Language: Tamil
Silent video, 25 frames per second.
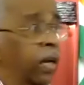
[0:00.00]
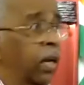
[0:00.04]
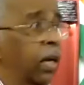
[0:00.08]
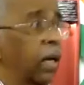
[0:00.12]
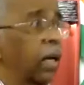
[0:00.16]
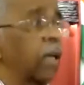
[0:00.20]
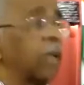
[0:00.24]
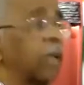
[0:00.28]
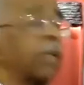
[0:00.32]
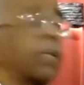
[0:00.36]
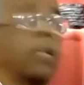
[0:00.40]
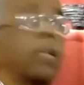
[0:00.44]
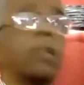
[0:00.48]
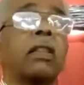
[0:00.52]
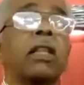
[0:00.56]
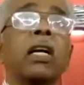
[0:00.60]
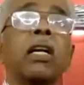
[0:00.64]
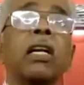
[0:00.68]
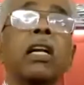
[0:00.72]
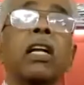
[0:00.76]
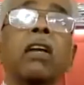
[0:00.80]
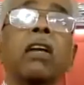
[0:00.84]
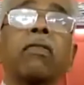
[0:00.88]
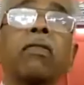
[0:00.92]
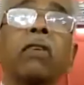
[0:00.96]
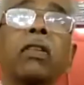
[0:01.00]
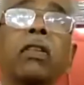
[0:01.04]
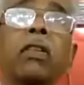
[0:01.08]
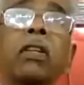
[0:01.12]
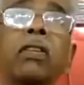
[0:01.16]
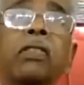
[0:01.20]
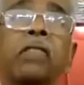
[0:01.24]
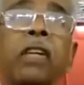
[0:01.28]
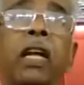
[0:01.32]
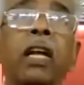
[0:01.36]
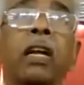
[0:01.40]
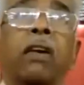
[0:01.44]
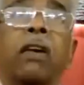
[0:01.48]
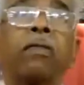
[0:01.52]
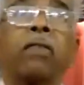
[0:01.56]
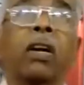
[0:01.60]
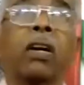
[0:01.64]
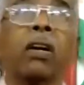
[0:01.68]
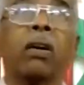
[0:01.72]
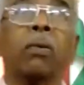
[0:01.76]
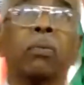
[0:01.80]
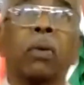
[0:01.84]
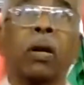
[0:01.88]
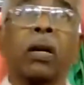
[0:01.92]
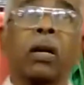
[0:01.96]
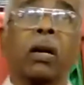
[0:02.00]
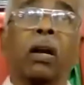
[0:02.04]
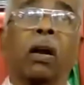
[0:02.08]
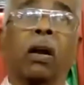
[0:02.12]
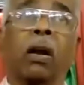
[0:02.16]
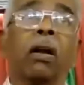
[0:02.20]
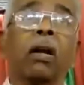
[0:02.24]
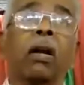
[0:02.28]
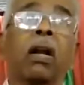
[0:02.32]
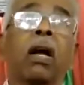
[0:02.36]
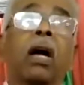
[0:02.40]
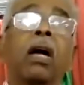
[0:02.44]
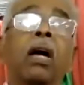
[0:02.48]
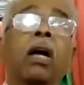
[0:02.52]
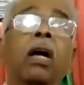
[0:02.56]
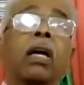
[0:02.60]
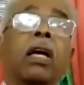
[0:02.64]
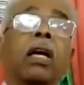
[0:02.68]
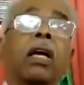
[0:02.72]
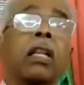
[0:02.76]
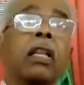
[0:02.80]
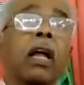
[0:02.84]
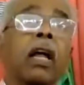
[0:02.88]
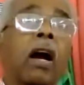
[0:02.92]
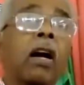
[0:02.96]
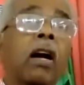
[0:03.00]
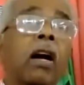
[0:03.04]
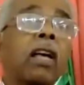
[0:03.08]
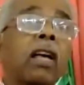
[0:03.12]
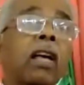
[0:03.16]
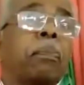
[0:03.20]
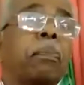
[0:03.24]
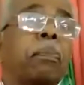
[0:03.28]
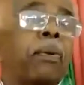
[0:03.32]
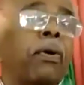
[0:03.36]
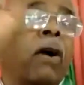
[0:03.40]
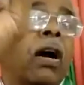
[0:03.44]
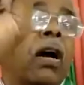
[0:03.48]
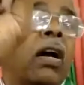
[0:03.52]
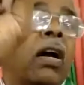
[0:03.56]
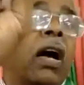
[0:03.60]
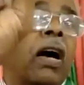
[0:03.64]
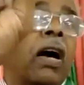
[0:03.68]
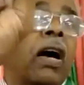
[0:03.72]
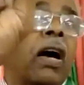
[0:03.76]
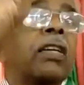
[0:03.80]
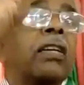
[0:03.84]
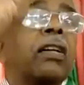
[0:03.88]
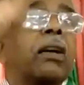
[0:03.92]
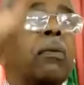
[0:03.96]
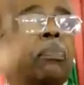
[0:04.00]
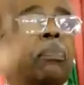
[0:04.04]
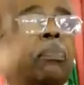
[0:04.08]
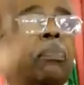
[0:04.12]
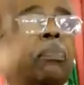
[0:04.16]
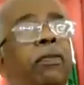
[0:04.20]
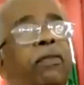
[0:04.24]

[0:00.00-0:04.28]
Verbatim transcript: எங்களுக்கு தண்ணீர் வந்து சேர வேண்டும் என்றால் இந்த அடைப்புகள் அகற்றப்பட